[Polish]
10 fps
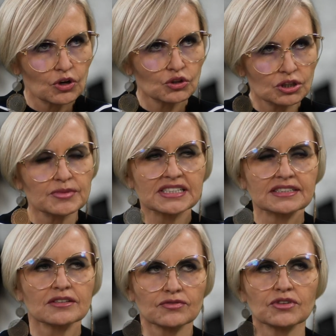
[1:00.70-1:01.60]
O czym jest
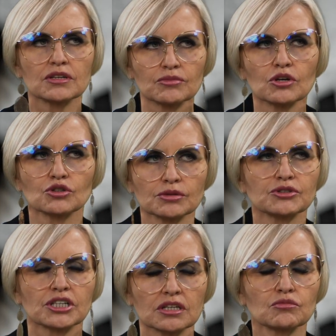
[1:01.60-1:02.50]
ten film i o czym
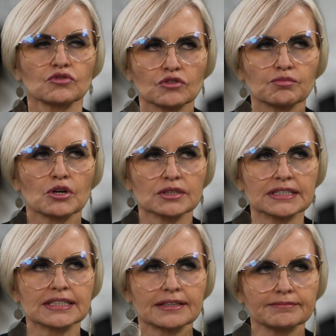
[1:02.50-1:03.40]
się nie mówi w Polsce?